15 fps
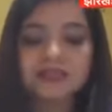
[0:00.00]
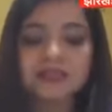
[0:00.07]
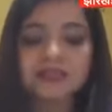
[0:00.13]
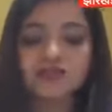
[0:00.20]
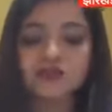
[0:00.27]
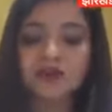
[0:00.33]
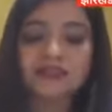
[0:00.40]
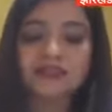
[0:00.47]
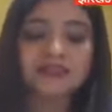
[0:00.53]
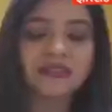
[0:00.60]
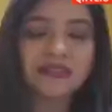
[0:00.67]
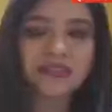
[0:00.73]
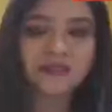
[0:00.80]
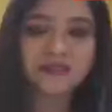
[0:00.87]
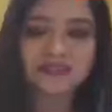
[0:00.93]
सेंट्रल
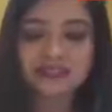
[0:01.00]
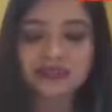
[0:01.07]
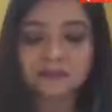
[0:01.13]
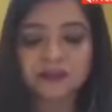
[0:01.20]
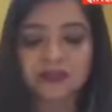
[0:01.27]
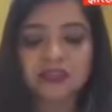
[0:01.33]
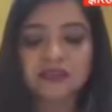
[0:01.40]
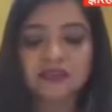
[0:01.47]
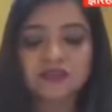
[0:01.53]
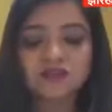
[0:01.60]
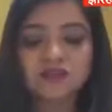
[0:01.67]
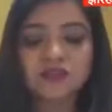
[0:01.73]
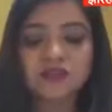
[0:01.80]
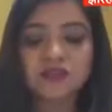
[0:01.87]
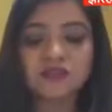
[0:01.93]
लेजिस्लेटिव असेंबली
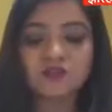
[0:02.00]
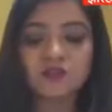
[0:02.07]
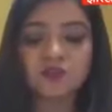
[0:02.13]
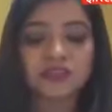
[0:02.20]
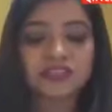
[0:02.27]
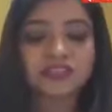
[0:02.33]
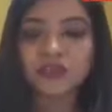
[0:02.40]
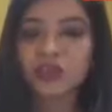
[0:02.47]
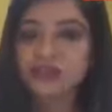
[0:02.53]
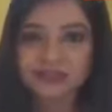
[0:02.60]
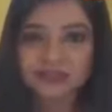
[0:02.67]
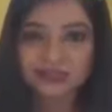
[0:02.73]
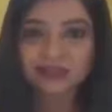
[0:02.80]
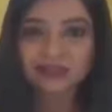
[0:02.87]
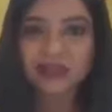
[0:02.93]
जो निचला
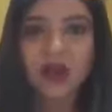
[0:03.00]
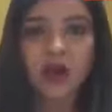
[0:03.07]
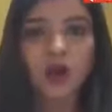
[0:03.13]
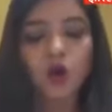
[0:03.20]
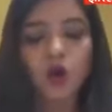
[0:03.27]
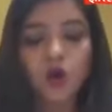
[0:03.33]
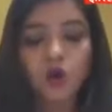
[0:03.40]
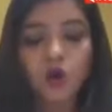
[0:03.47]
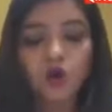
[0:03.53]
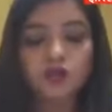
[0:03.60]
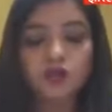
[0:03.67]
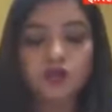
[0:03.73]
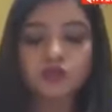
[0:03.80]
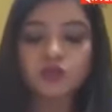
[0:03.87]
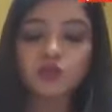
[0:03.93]
सदन था
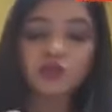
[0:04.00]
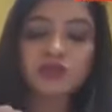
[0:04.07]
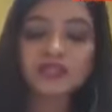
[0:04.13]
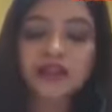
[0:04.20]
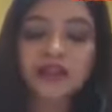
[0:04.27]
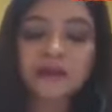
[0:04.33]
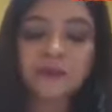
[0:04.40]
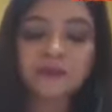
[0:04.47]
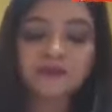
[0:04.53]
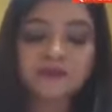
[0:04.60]
और दूसरा